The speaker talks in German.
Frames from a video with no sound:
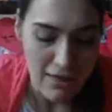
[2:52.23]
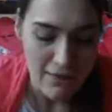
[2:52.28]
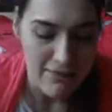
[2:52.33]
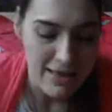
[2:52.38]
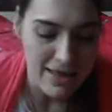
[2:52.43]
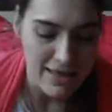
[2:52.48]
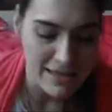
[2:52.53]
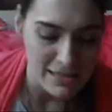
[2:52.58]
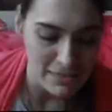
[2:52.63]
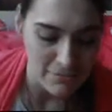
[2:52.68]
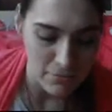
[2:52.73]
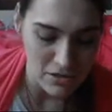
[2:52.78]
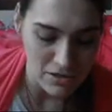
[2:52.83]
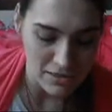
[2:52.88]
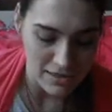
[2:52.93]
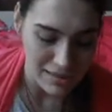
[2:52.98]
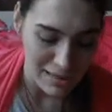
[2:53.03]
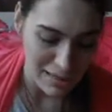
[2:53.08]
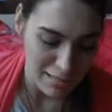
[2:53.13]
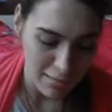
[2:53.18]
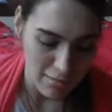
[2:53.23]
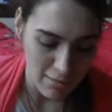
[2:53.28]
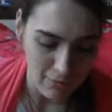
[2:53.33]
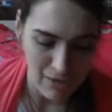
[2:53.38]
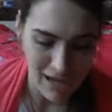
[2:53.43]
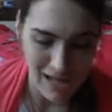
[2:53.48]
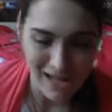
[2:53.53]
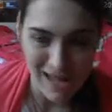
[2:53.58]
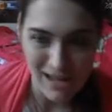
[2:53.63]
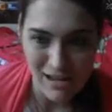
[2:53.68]
Weil ich möchte das auf
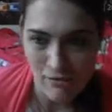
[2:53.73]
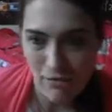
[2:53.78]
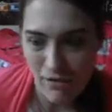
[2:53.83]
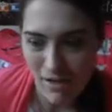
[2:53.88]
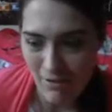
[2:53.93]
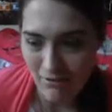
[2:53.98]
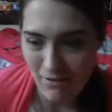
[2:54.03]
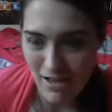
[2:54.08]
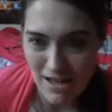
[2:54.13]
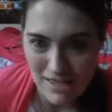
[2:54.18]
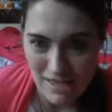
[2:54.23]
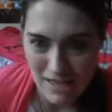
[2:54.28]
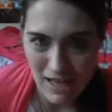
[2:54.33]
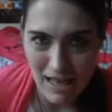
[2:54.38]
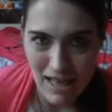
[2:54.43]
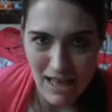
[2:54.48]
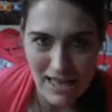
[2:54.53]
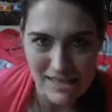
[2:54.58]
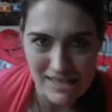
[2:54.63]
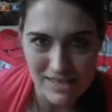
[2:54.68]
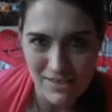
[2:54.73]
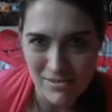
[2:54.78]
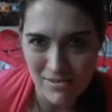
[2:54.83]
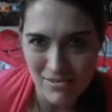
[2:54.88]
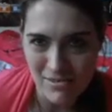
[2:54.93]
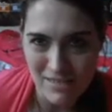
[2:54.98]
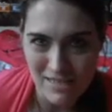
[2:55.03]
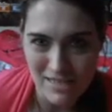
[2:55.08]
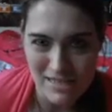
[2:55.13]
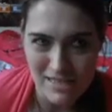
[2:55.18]
gar keinen Fall
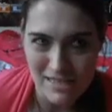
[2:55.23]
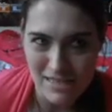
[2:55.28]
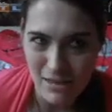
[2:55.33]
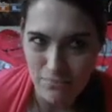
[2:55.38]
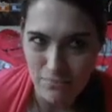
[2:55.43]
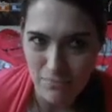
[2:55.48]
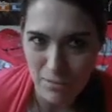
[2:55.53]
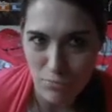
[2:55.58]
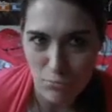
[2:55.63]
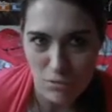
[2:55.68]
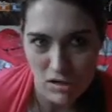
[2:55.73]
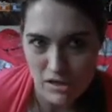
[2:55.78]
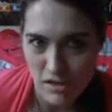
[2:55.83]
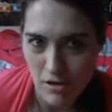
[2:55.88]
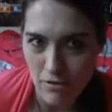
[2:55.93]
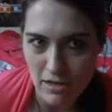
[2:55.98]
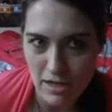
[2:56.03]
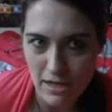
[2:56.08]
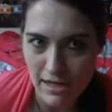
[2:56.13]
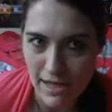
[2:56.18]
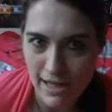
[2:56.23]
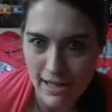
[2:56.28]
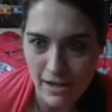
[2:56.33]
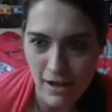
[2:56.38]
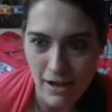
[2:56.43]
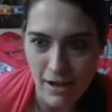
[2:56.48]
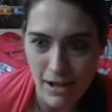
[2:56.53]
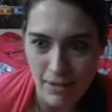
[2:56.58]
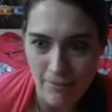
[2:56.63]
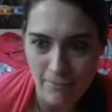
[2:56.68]
weiterreichen und ich glaube, das möchte auch gar
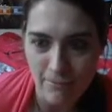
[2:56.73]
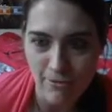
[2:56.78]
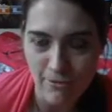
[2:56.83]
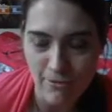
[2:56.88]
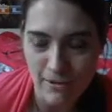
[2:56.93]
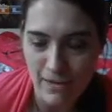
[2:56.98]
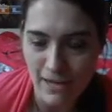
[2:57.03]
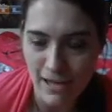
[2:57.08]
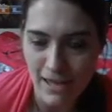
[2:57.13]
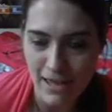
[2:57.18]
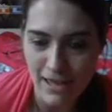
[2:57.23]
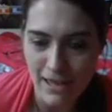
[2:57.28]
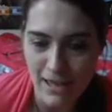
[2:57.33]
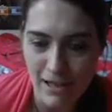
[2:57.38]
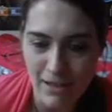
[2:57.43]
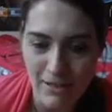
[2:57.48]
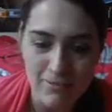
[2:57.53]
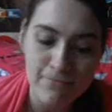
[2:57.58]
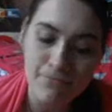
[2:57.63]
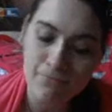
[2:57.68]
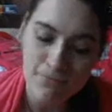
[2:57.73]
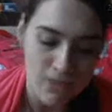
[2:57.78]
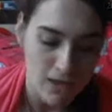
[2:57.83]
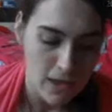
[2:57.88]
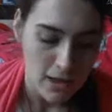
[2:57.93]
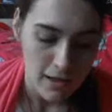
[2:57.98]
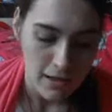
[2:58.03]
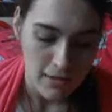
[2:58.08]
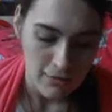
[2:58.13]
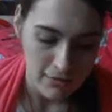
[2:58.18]
keiner haben. Von daher
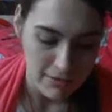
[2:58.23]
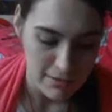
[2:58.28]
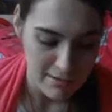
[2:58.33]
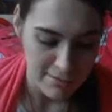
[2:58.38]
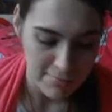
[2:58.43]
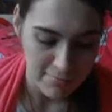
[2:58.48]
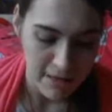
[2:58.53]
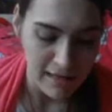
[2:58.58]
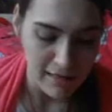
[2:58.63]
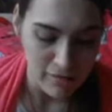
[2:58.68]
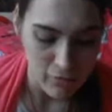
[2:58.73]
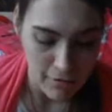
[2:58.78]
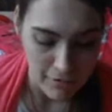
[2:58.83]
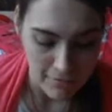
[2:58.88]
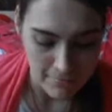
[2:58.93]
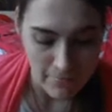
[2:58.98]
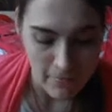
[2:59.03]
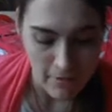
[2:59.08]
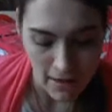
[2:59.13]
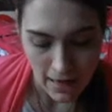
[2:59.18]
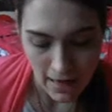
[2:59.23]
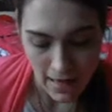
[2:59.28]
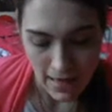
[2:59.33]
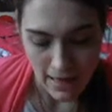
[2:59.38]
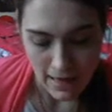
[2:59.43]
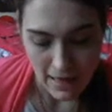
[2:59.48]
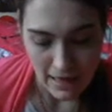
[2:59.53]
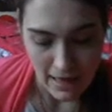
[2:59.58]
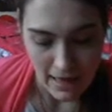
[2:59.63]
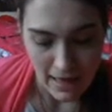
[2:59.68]
wird das wegkommen.
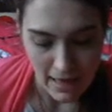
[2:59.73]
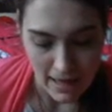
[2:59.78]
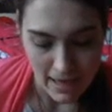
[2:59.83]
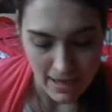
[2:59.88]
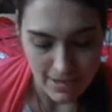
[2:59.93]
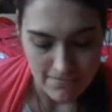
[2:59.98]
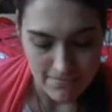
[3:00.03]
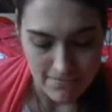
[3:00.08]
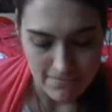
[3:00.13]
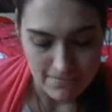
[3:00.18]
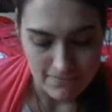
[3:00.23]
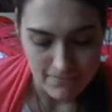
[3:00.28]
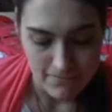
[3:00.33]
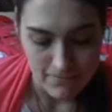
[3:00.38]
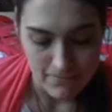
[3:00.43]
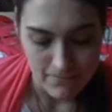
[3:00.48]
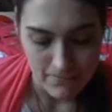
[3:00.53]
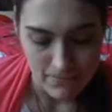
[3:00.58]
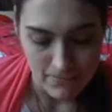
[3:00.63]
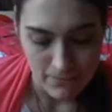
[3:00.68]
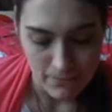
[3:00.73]
Ähm,